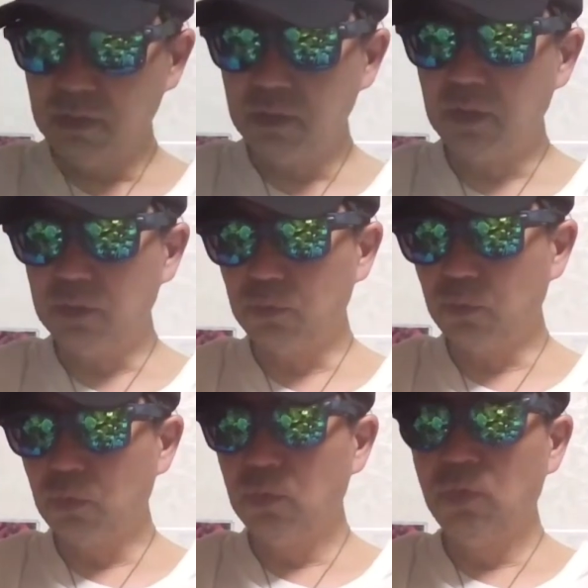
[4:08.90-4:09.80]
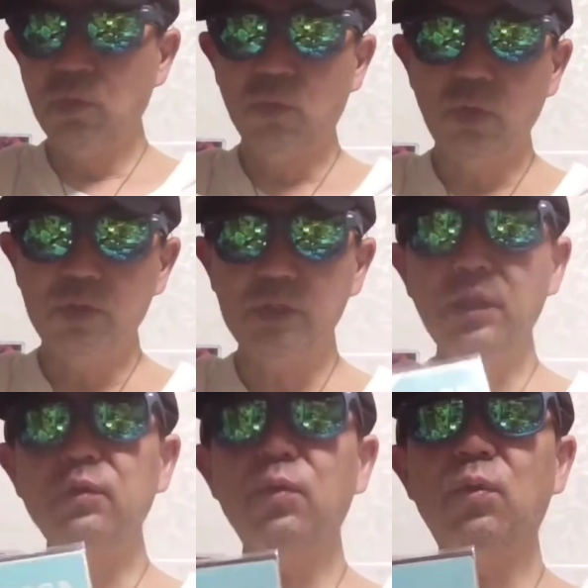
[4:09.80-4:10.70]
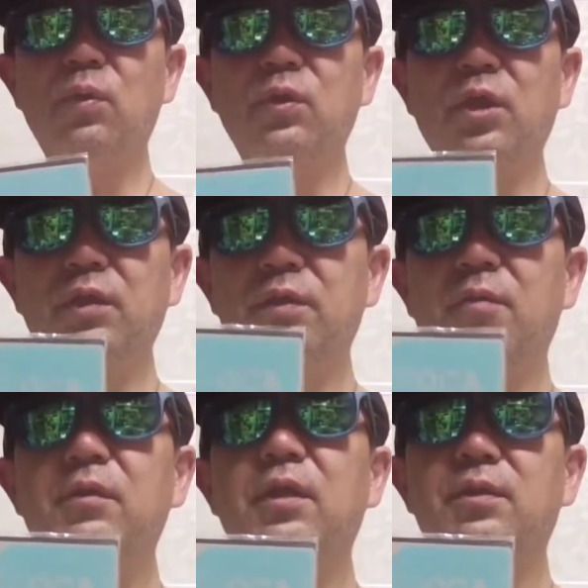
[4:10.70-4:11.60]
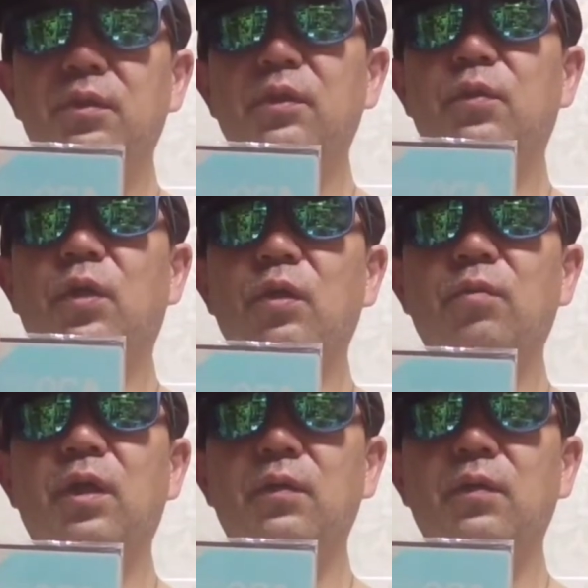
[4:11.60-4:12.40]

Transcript: ただ、その、これ事前登録しないとダメなんですよ、イコカの場合